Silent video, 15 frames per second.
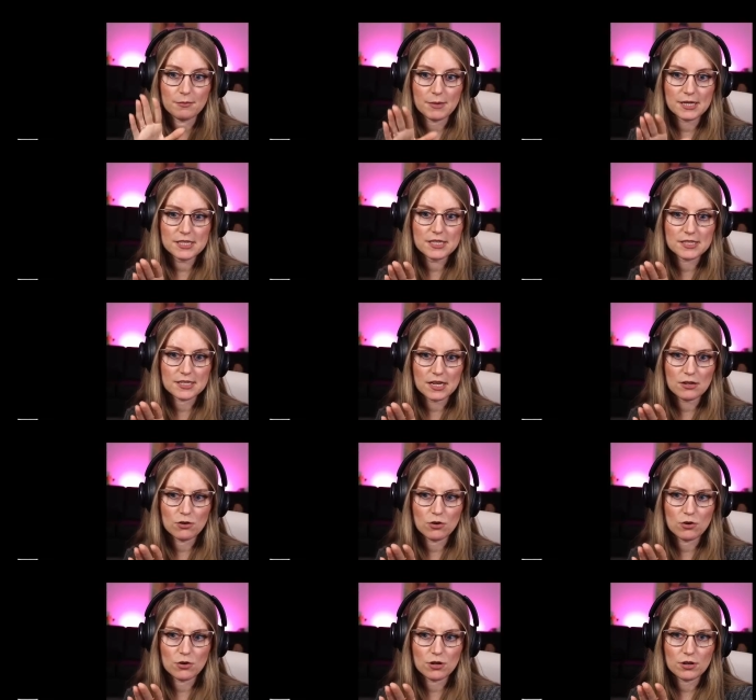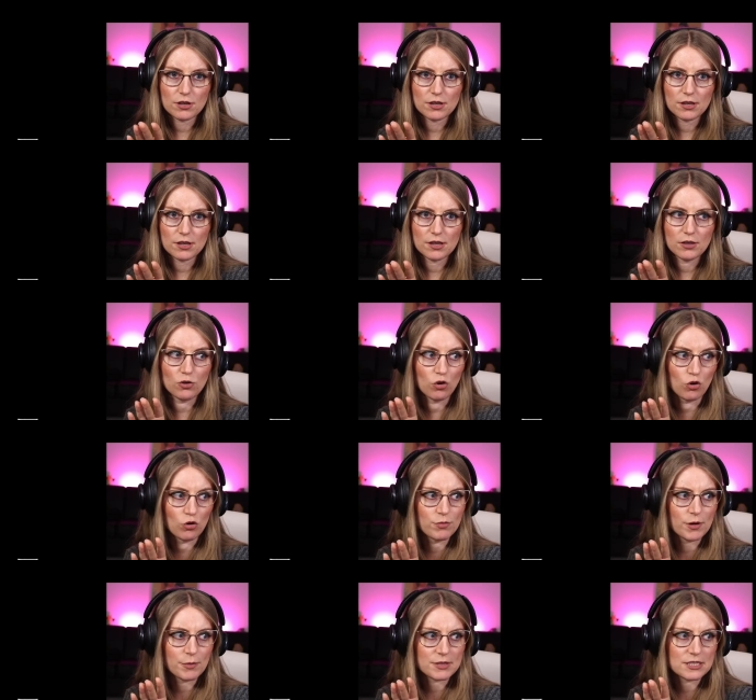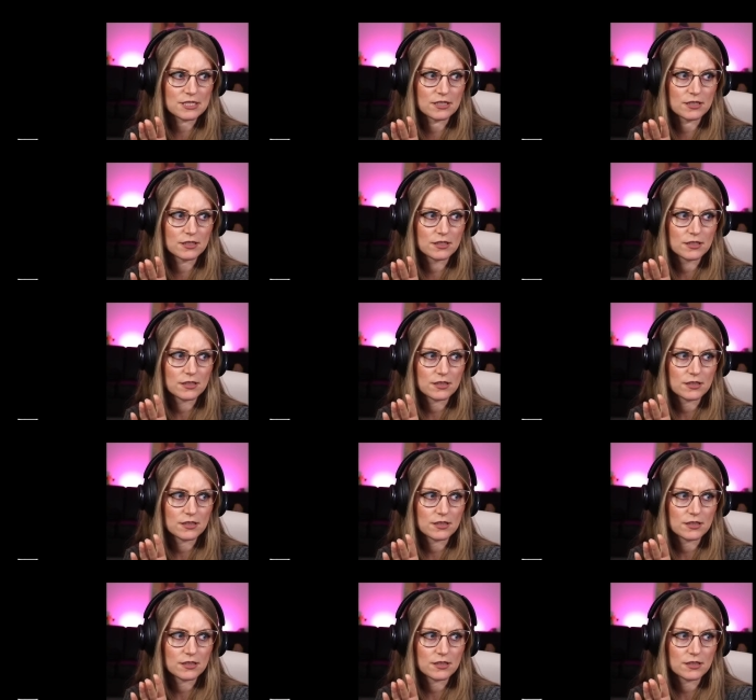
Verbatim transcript: Meint ihr, das kann auch in Europa passieren?